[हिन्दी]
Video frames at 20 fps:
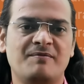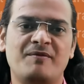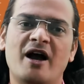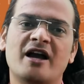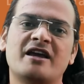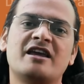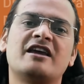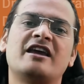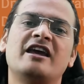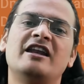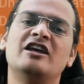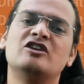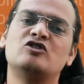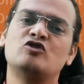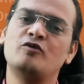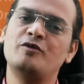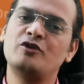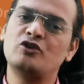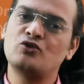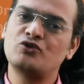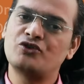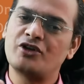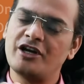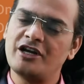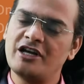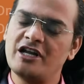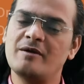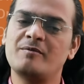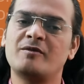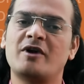बाकी के लिए जो भी
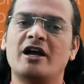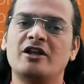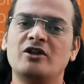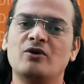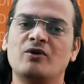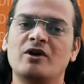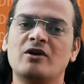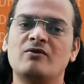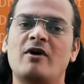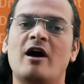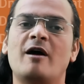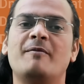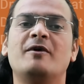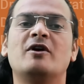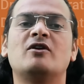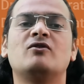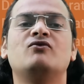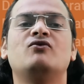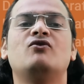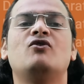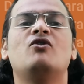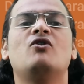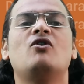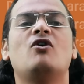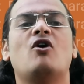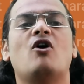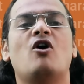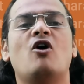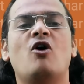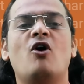दूसरे नियम कायदे होंगे वहां पर वो
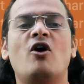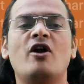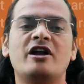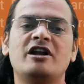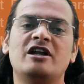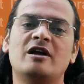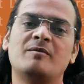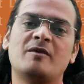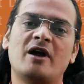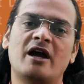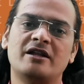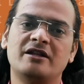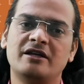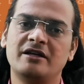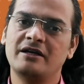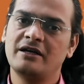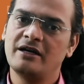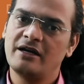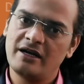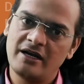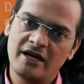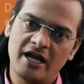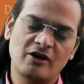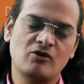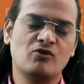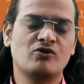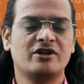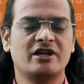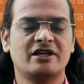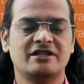और नियम कायदे
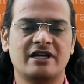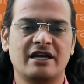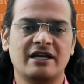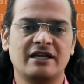लागू किए